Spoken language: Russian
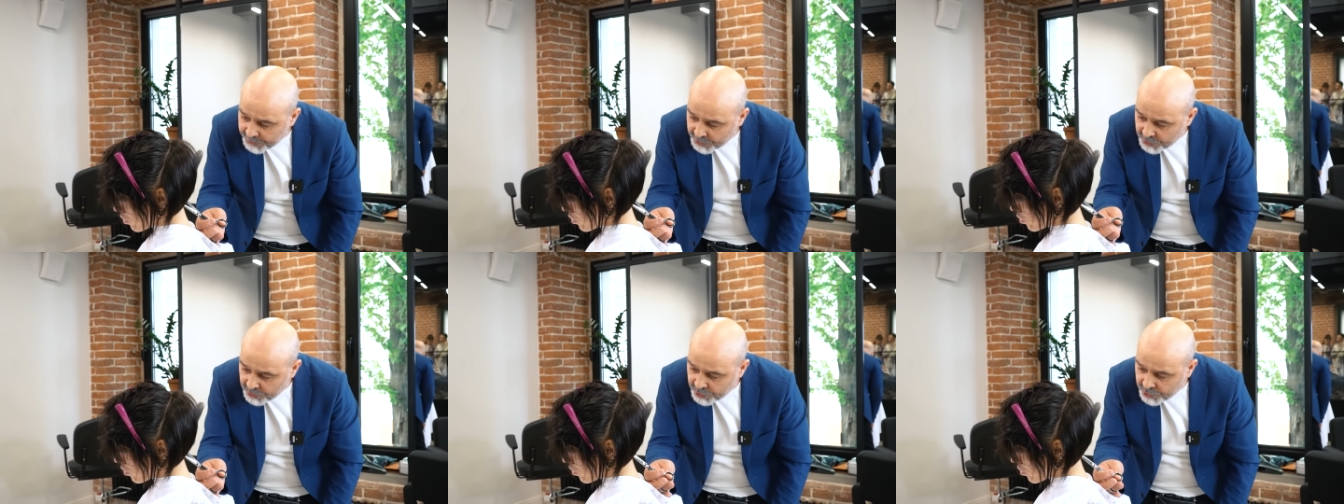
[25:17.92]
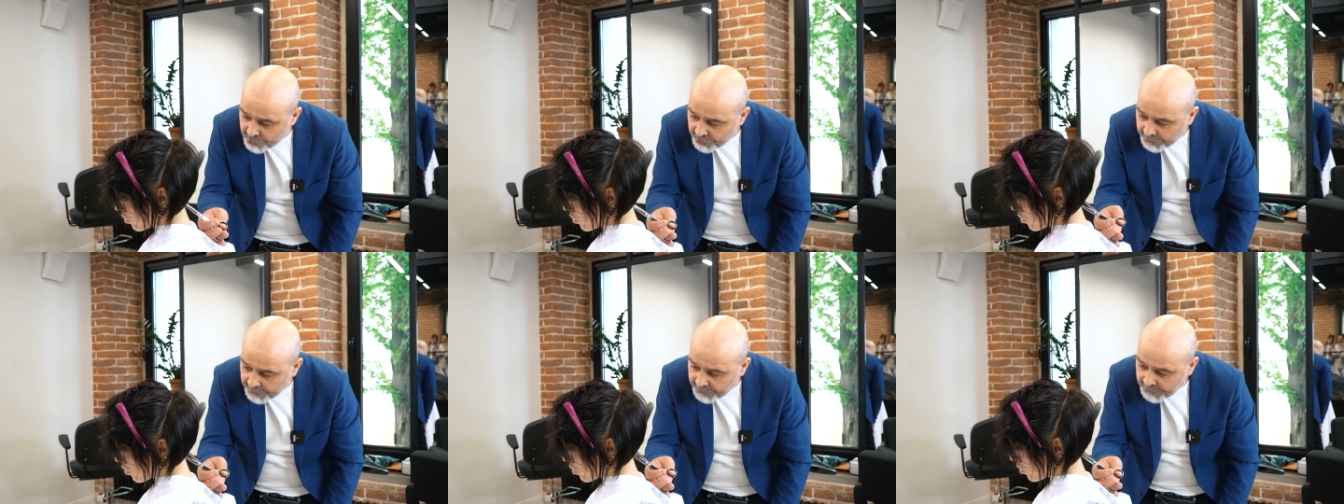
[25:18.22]
пишут
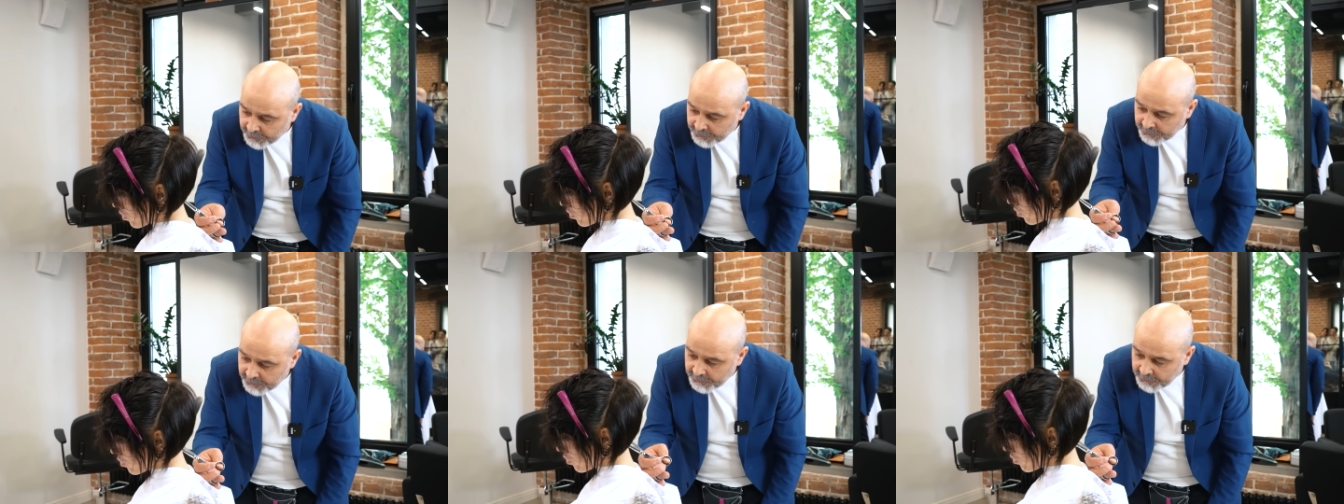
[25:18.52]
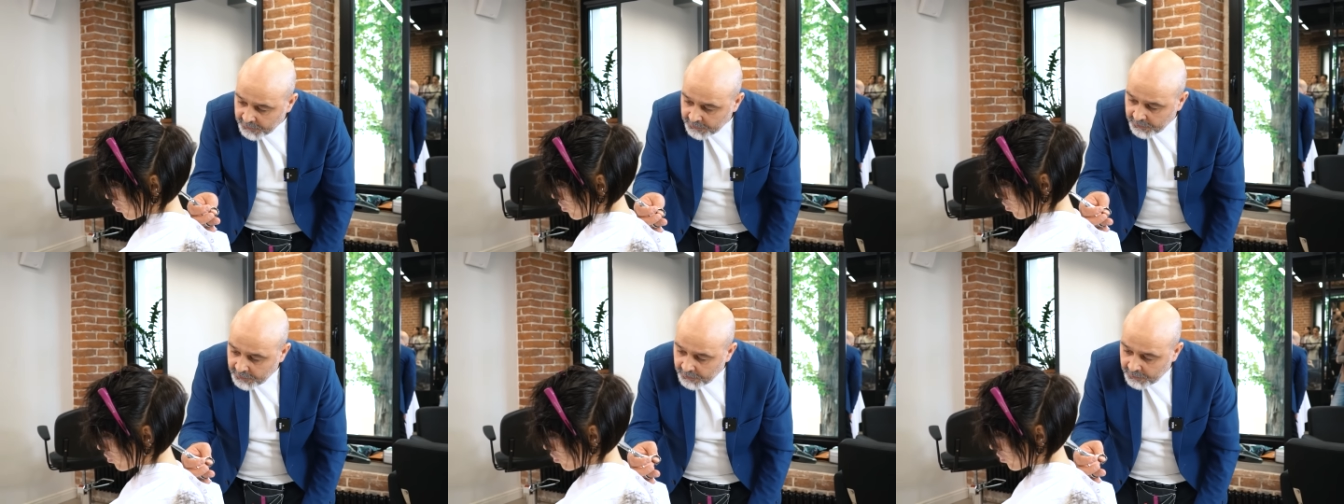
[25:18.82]
что-то,
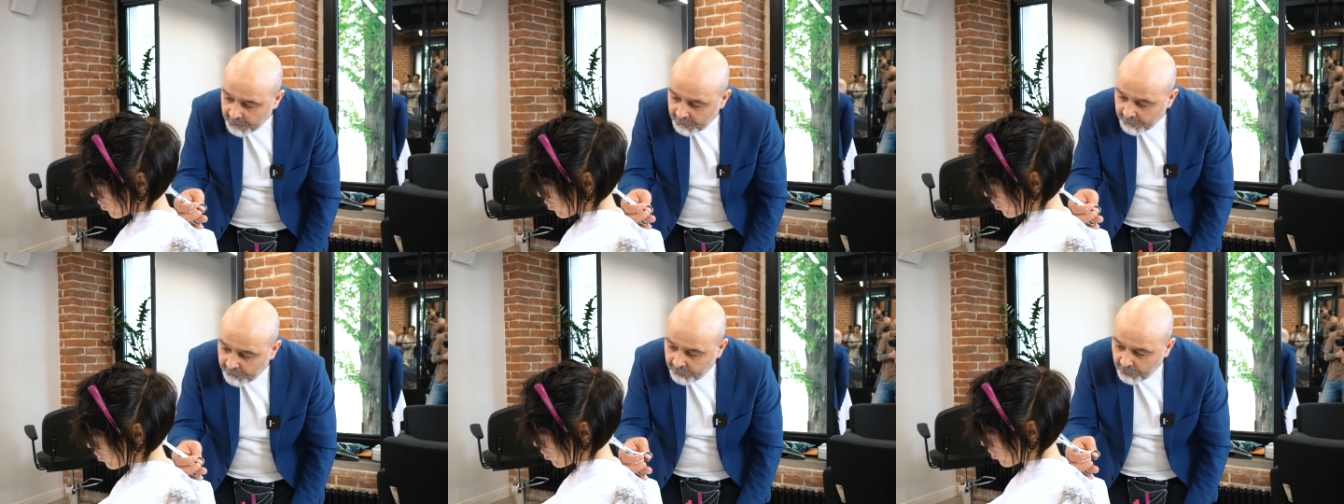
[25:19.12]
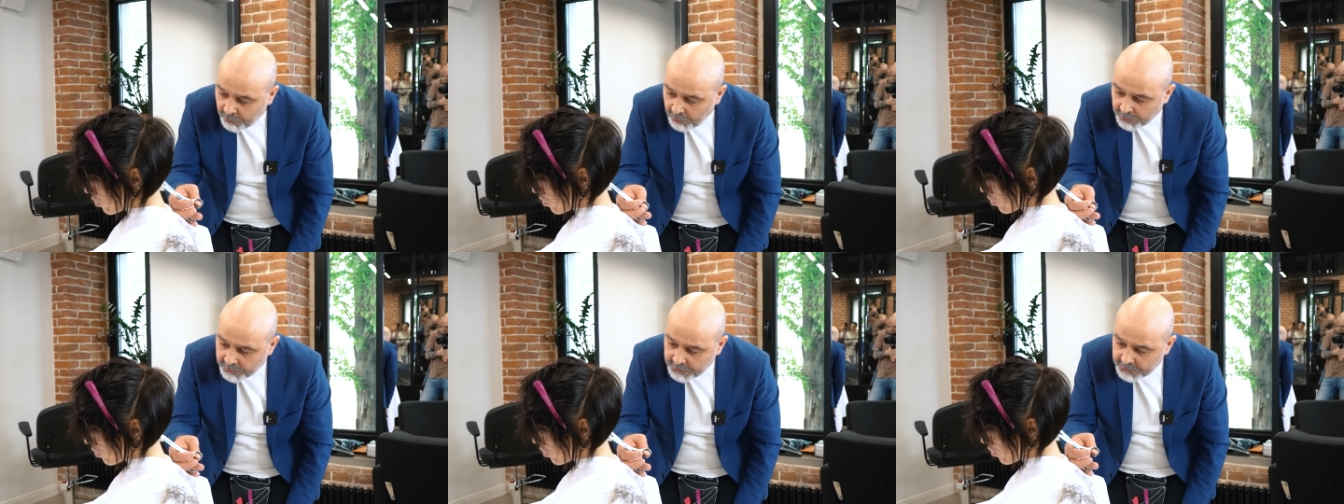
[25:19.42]

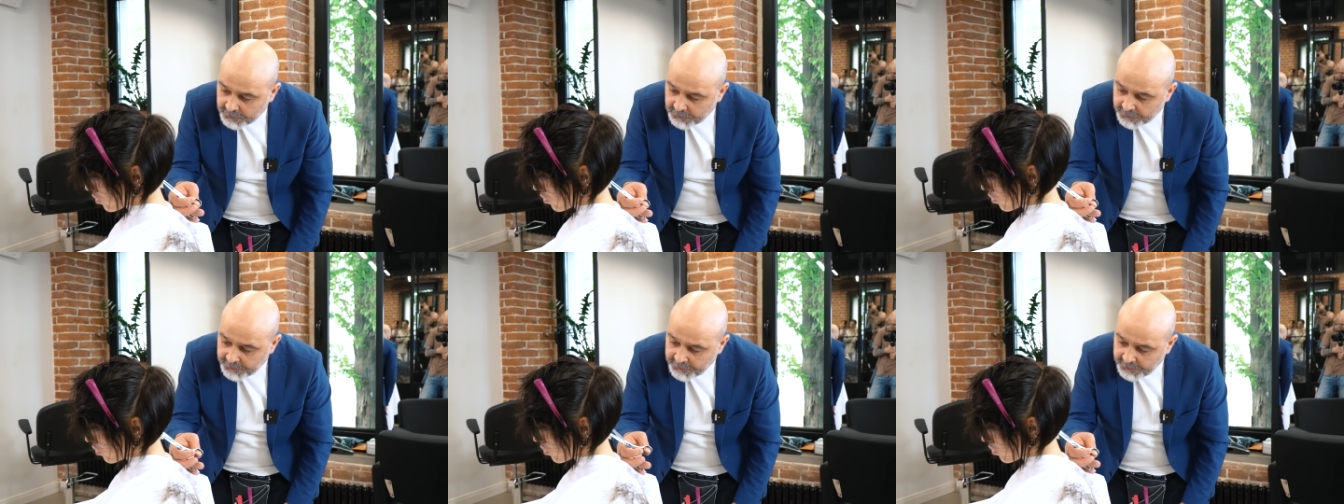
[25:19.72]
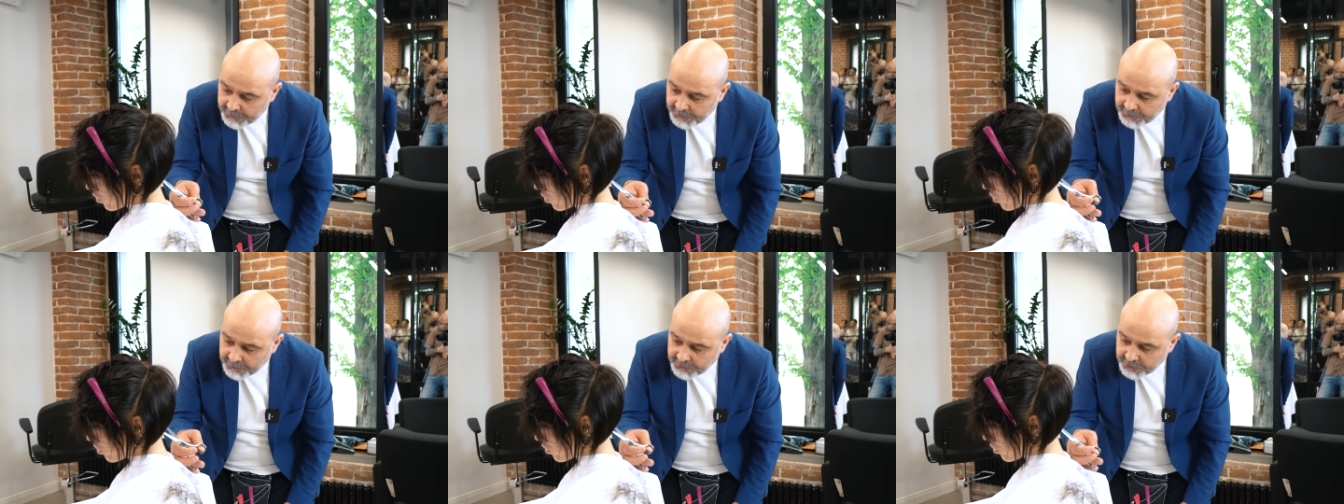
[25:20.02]
вот
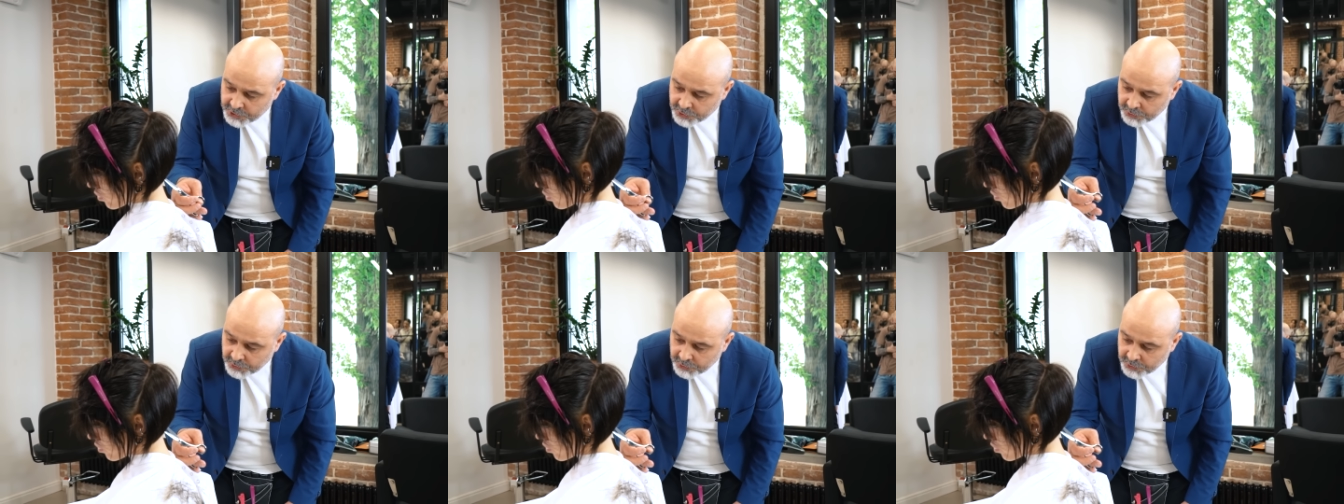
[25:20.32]
клиент,